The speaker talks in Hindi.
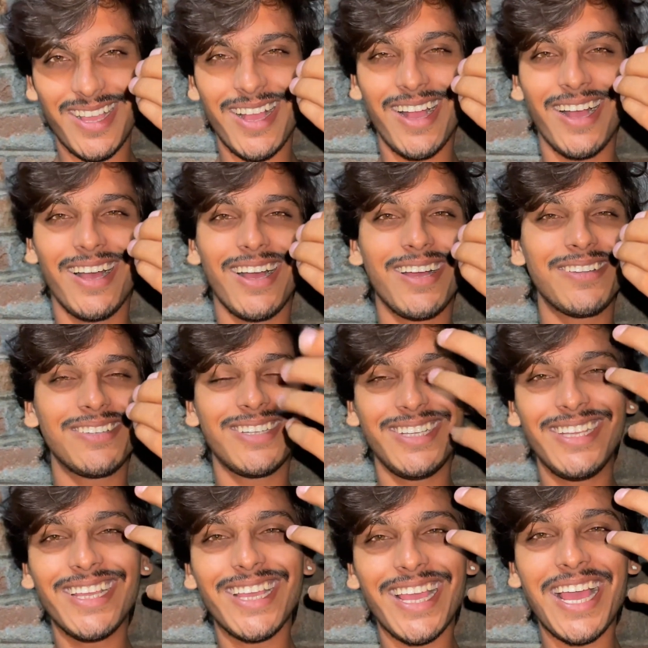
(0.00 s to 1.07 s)
हाँ,
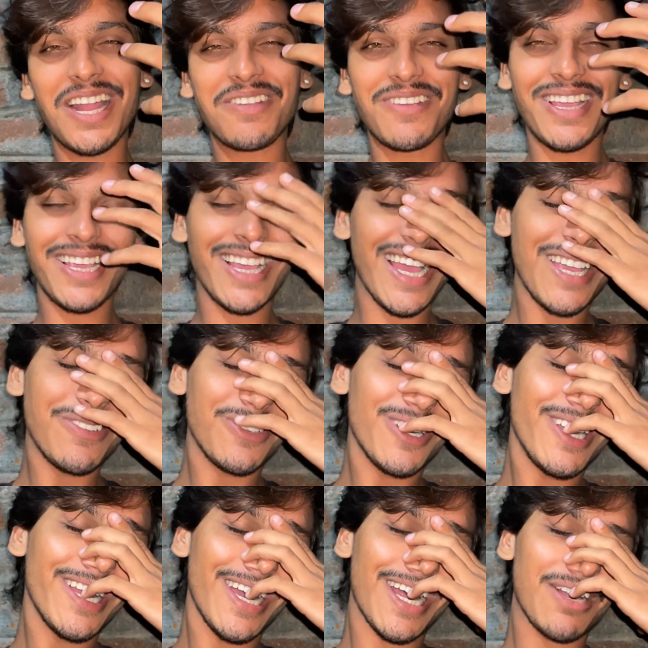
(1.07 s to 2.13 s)
ठीक है यार भाई क्या ही
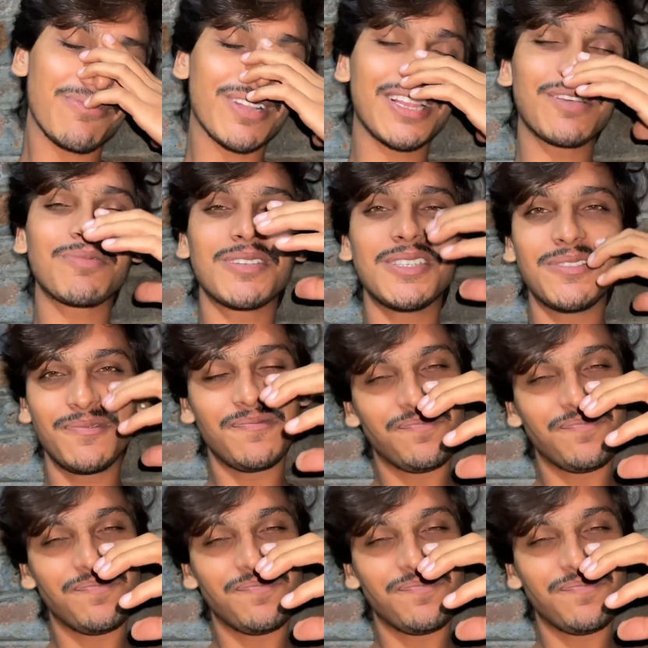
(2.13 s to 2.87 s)
बोले यार मतलब कि